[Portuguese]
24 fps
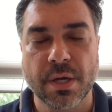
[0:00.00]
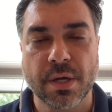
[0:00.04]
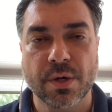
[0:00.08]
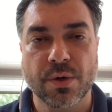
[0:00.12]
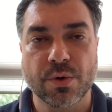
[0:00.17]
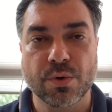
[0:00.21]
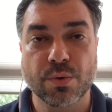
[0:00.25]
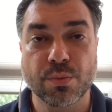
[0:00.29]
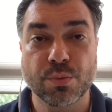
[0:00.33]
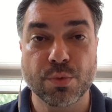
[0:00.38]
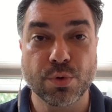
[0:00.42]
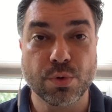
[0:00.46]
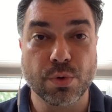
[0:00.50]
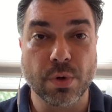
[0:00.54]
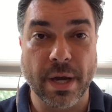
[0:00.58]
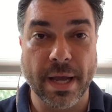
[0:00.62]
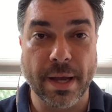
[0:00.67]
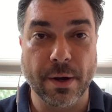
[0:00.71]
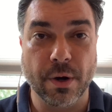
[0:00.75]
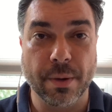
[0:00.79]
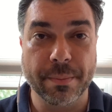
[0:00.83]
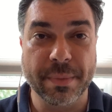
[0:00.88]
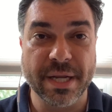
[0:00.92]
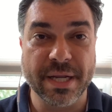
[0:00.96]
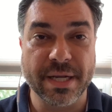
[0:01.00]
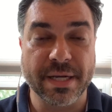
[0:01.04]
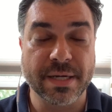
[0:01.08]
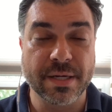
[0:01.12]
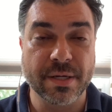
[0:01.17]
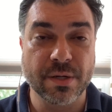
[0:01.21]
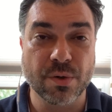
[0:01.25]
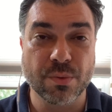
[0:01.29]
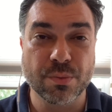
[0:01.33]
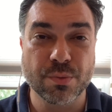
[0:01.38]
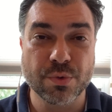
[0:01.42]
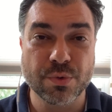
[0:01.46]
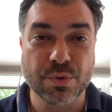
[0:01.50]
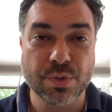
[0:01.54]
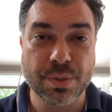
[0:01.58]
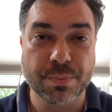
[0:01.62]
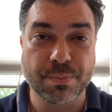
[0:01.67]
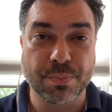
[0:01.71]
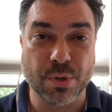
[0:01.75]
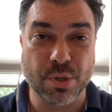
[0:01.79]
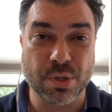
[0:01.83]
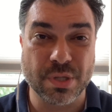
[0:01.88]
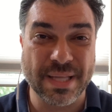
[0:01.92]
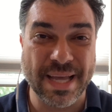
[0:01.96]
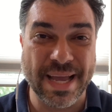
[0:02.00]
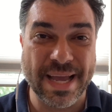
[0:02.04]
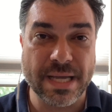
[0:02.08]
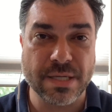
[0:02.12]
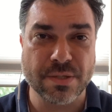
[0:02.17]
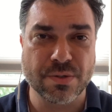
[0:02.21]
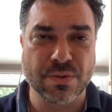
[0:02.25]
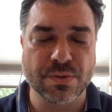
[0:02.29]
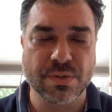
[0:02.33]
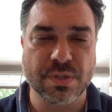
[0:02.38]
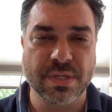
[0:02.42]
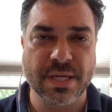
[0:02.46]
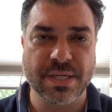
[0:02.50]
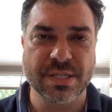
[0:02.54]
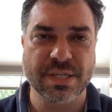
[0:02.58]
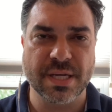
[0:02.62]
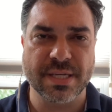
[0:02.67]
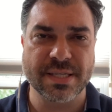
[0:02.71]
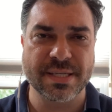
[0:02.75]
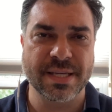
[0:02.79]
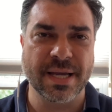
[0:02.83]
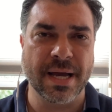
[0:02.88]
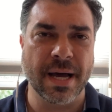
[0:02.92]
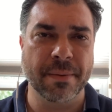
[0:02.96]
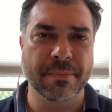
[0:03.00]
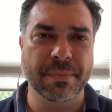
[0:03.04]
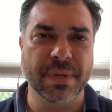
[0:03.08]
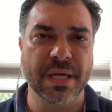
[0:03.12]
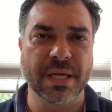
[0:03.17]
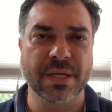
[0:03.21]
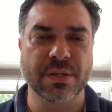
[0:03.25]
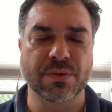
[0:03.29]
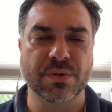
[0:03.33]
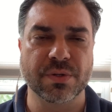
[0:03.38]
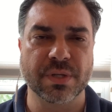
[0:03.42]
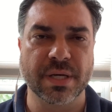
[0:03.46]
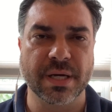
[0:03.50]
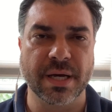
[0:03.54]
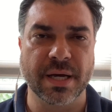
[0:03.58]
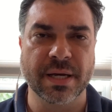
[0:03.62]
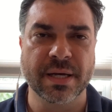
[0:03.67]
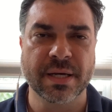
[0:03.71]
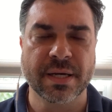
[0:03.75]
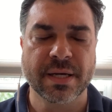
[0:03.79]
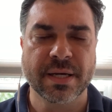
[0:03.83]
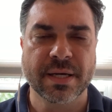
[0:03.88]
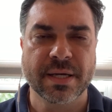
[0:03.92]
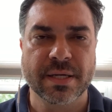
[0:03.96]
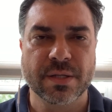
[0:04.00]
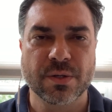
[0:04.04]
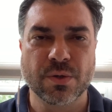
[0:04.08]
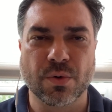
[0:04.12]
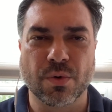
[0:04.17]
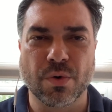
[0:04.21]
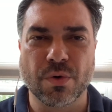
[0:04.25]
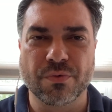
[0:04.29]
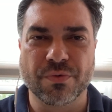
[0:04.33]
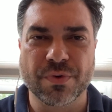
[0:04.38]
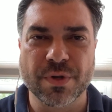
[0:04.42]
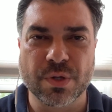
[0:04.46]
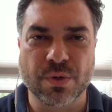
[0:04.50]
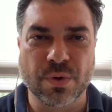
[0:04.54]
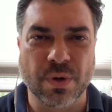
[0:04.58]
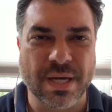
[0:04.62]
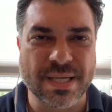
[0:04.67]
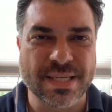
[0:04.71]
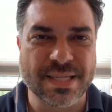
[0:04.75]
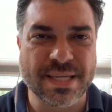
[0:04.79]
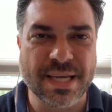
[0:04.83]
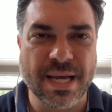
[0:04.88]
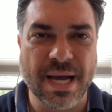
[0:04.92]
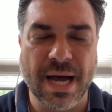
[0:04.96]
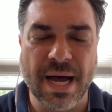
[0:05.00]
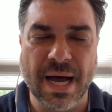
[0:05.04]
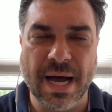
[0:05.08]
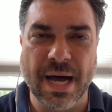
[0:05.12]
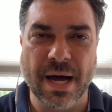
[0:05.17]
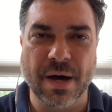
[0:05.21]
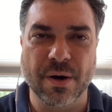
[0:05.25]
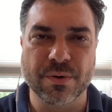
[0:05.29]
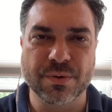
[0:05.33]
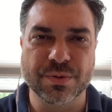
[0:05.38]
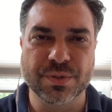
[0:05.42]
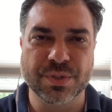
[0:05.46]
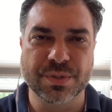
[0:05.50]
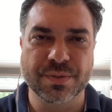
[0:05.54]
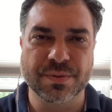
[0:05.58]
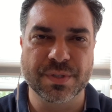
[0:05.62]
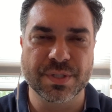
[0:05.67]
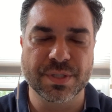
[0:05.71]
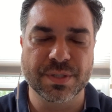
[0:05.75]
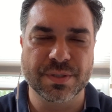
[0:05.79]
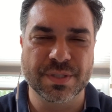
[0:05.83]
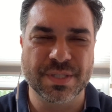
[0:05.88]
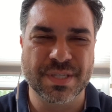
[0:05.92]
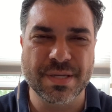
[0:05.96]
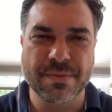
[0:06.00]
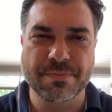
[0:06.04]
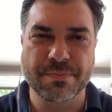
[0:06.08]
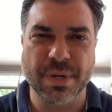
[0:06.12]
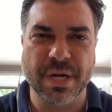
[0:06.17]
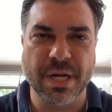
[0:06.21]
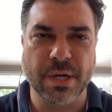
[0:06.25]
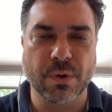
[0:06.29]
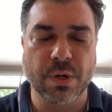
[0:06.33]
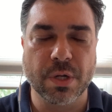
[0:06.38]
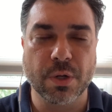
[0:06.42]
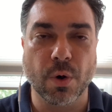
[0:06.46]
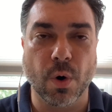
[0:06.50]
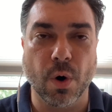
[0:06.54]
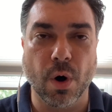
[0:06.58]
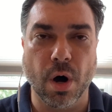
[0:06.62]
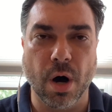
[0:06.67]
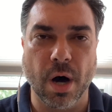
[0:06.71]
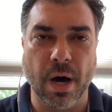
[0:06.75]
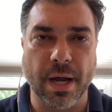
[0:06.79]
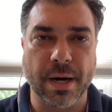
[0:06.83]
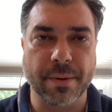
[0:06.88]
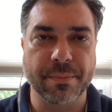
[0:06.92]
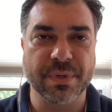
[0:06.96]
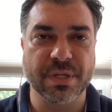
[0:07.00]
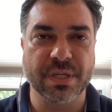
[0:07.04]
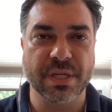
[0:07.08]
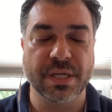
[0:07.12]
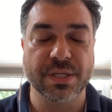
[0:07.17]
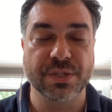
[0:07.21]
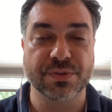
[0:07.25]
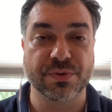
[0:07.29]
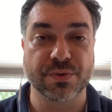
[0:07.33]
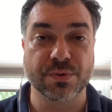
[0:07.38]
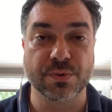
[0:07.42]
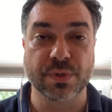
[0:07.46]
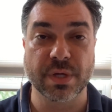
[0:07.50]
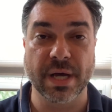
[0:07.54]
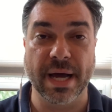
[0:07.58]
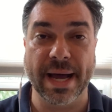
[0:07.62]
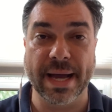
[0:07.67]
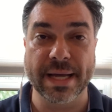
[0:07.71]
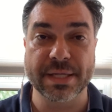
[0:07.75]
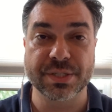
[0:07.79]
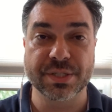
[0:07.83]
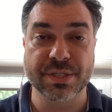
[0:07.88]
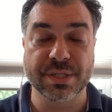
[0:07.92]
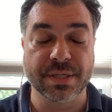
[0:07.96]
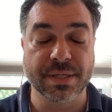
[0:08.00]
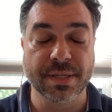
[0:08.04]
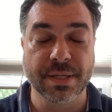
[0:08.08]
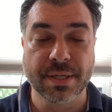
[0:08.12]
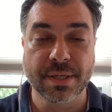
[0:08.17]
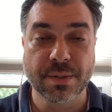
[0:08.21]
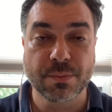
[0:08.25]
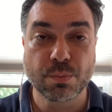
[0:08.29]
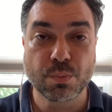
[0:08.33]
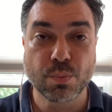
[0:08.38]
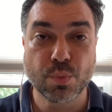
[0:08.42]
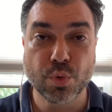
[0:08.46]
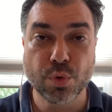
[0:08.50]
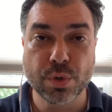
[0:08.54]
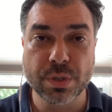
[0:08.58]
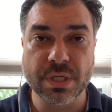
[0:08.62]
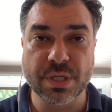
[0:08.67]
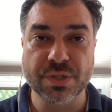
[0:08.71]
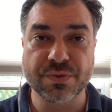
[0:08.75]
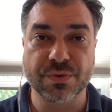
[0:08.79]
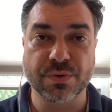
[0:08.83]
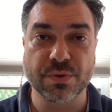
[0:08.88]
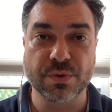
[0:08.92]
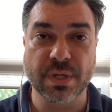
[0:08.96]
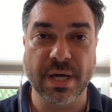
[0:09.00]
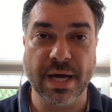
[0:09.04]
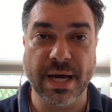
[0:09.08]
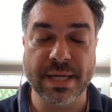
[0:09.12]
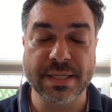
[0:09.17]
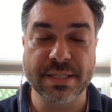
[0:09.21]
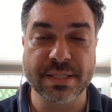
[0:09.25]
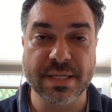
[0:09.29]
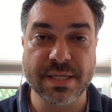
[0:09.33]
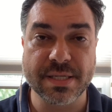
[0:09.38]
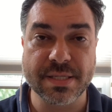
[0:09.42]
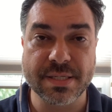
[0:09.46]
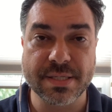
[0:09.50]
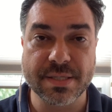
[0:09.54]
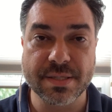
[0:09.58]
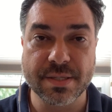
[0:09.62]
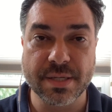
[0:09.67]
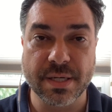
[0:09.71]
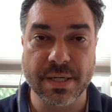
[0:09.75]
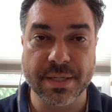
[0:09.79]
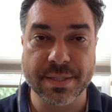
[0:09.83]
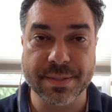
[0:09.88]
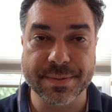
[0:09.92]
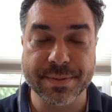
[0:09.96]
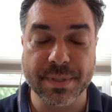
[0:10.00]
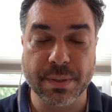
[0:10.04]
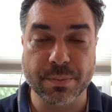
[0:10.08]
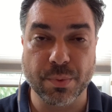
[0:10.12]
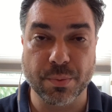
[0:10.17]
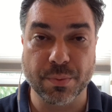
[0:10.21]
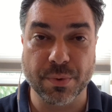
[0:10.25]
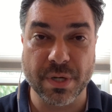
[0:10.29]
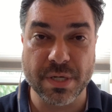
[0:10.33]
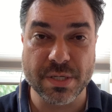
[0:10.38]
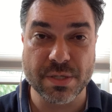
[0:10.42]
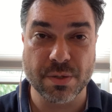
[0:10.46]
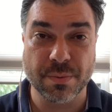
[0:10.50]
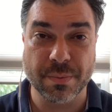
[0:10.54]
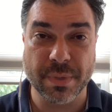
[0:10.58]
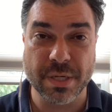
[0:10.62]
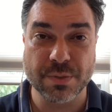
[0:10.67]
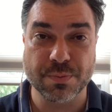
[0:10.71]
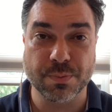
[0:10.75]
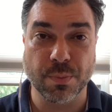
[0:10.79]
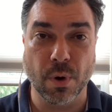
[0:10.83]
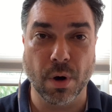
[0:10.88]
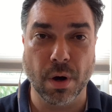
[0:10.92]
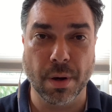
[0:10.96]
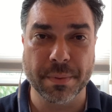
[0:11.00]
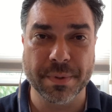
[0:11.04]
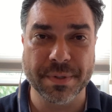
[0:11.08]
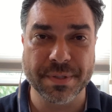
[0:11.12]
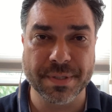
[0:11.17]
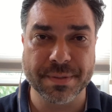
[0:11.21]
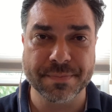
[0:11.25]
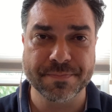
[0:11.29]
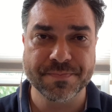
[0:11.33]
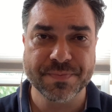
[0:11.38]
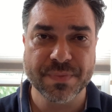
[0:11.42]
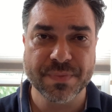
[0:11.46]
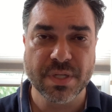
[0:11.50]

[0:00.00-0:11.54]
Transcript: O mundo real americano é um mundo de protestos, né? De acirramento da, do conflito racial, de, de desemprego enorme, né? dificuldade, muita dificuldade das, da, da, população mais pobre, né?